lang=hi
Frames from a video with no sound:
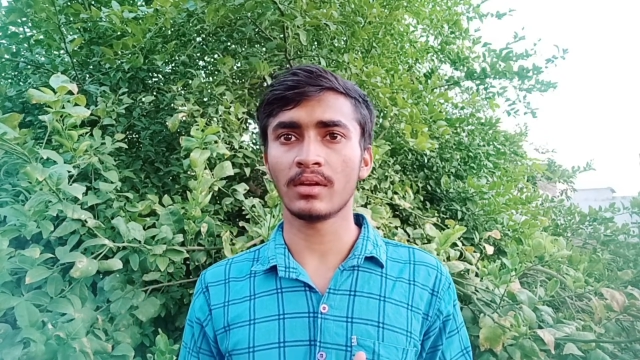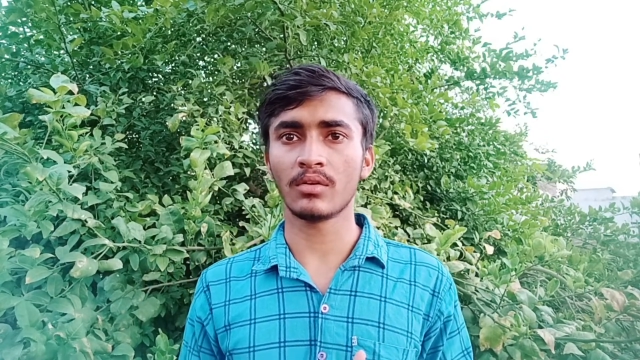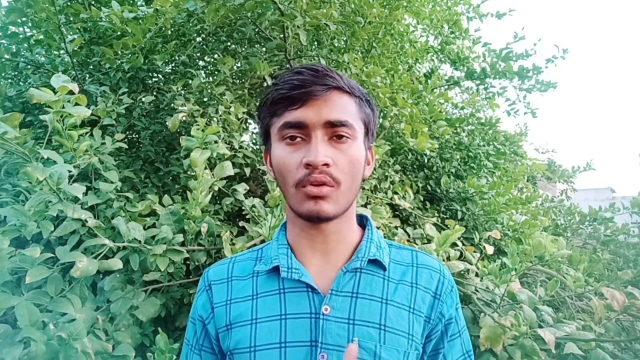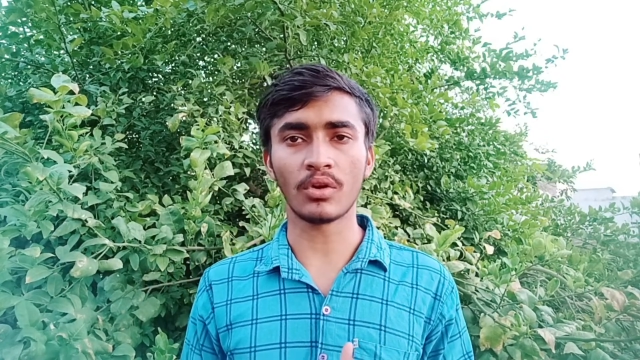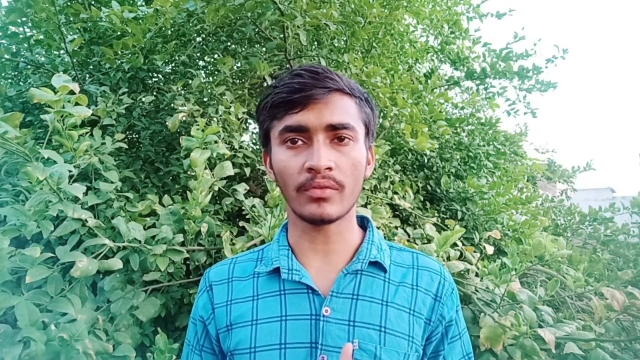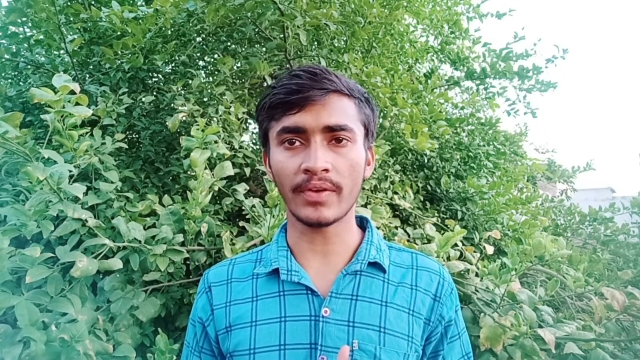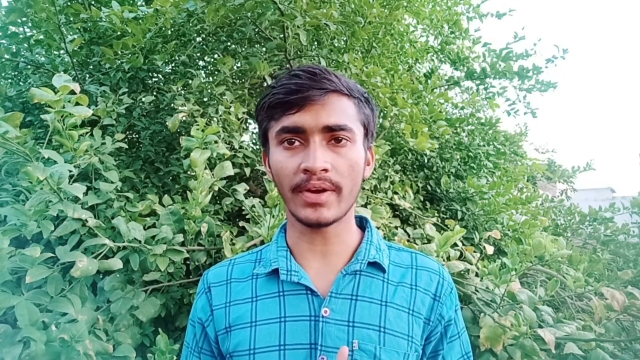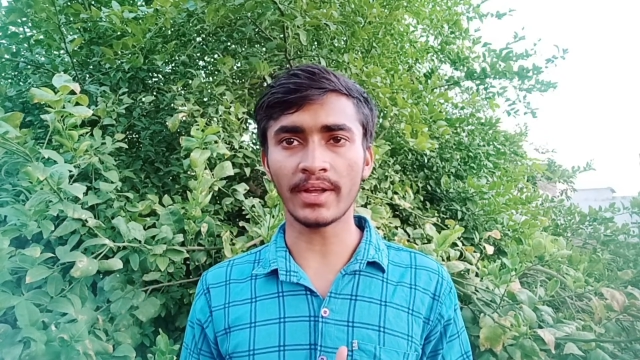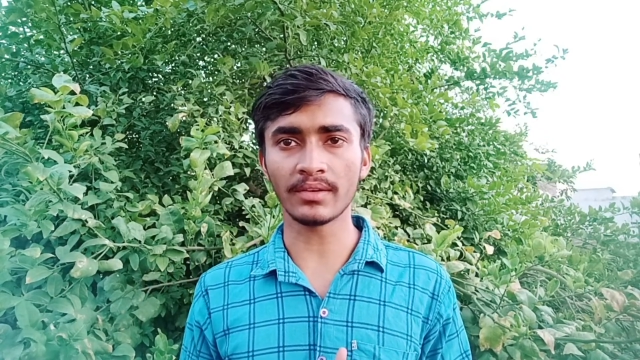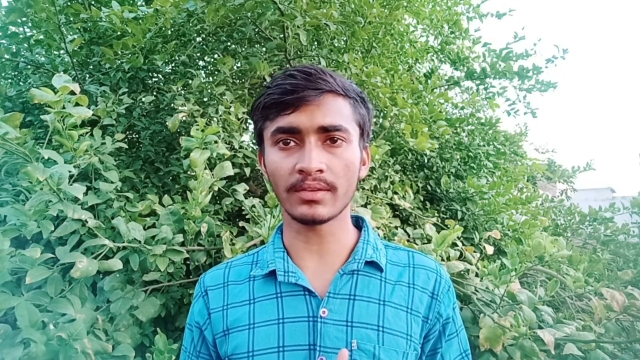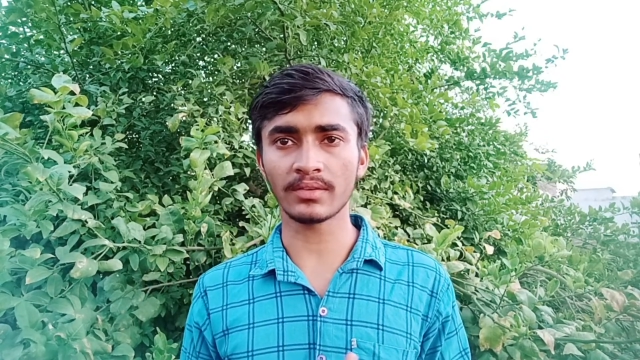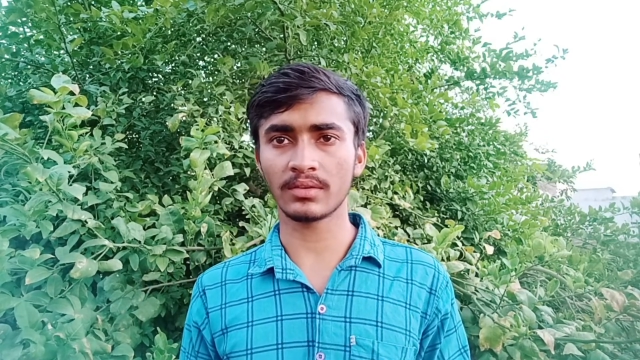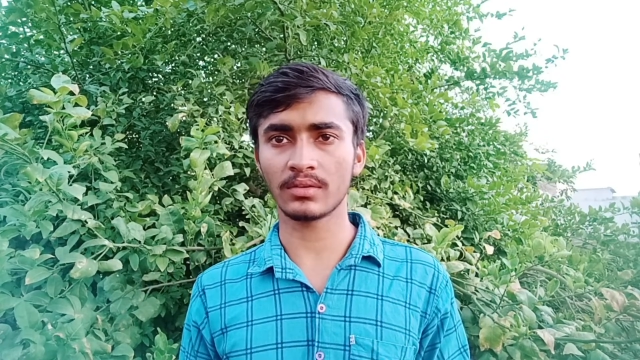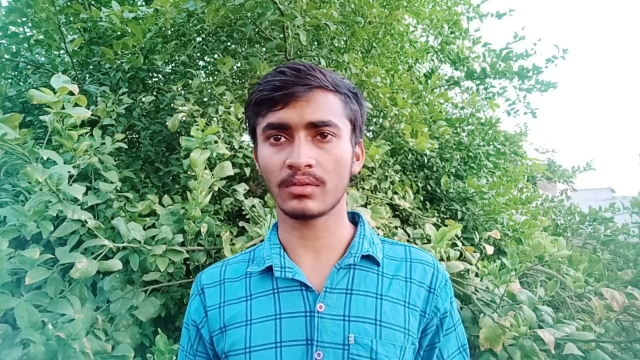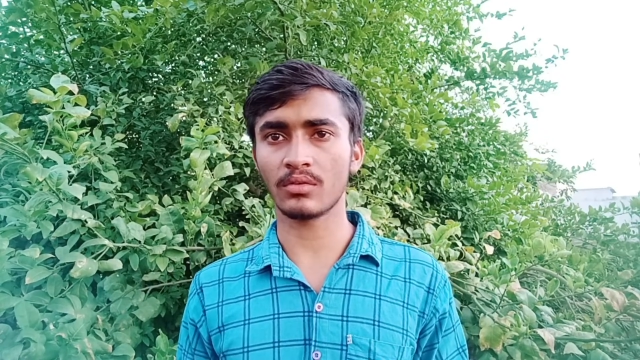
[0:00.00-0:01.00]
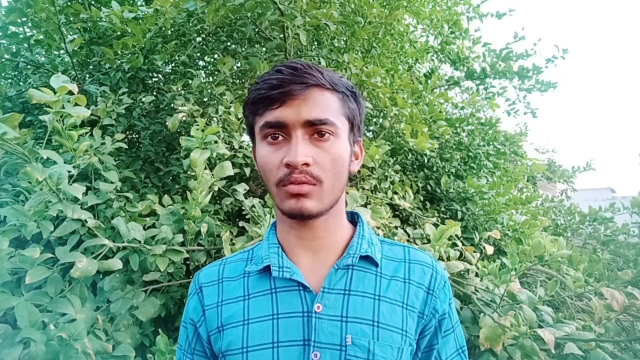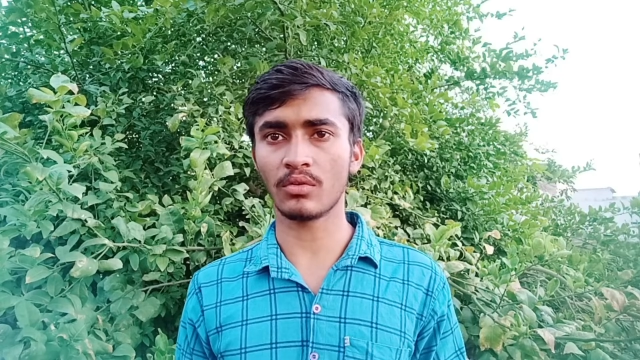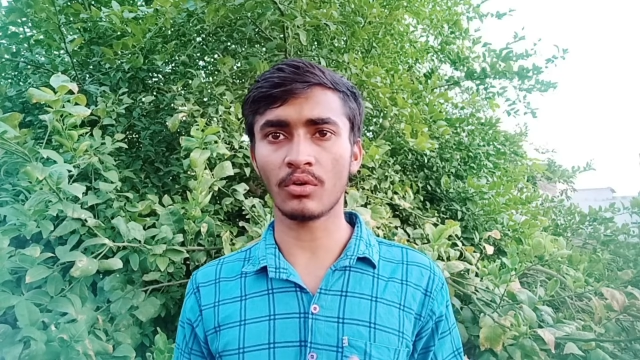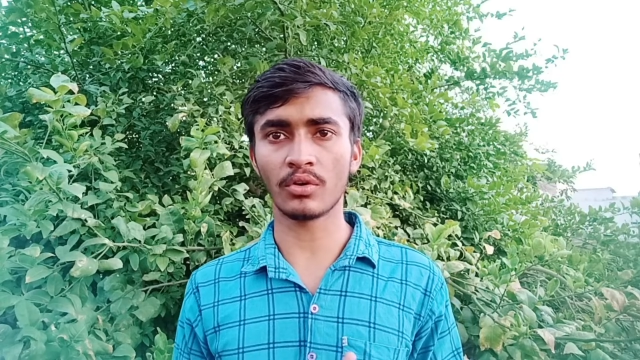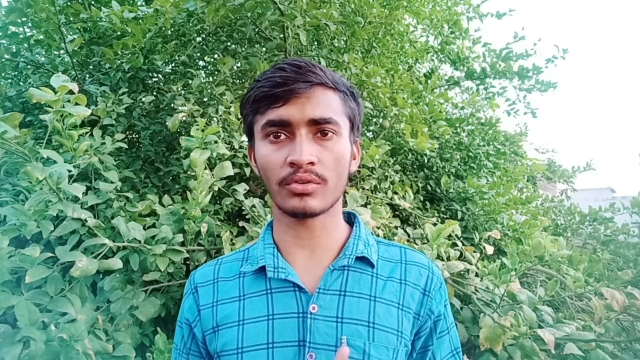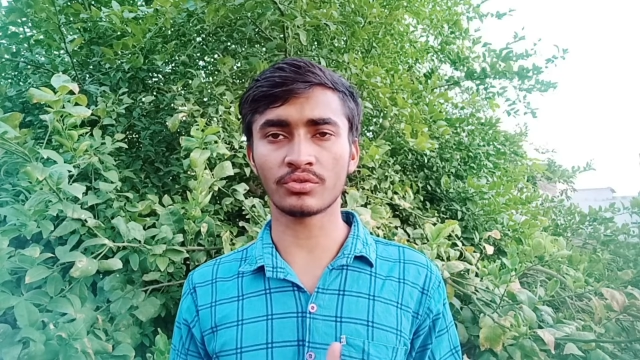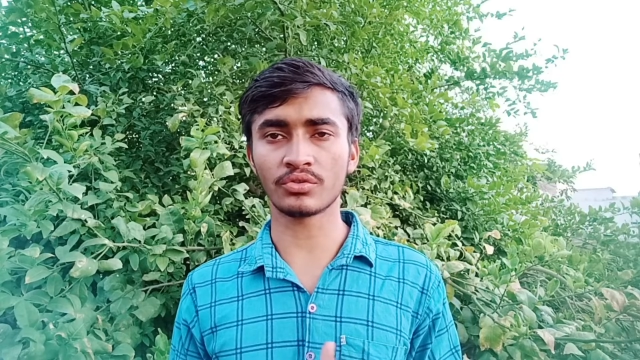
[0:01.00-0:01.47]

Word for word: कॉन्फिडेंस और स्टोरी